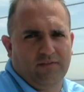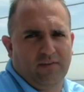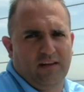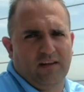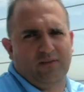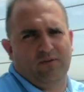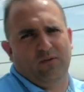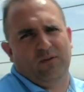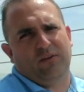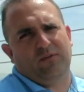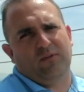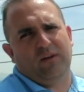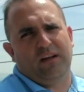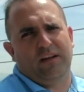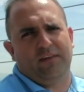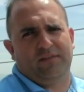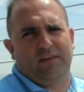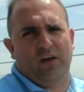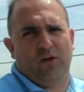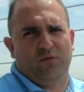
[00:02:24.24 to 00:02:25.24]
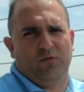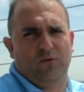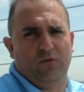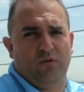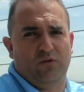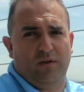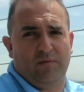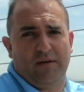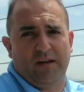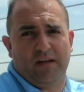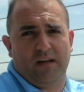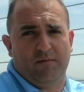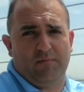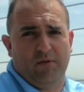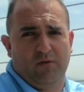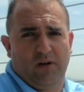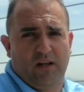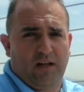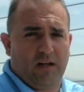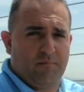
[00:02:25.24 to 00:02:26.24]
la selección nacional de Estados Unidos ya va en
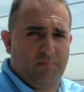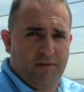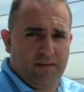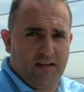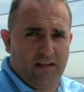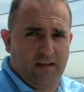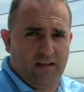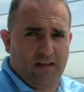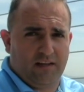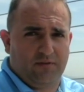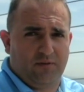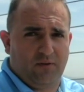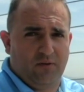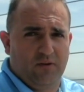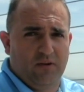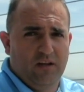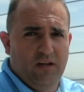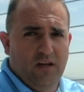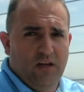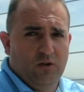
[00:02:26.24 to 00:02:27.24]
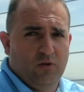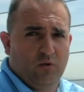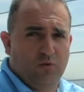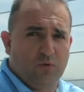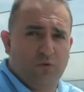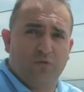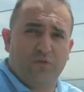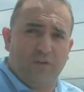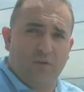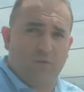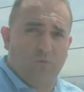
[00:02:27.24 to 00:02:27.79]
camino a la capital de la nación. Nosotros nos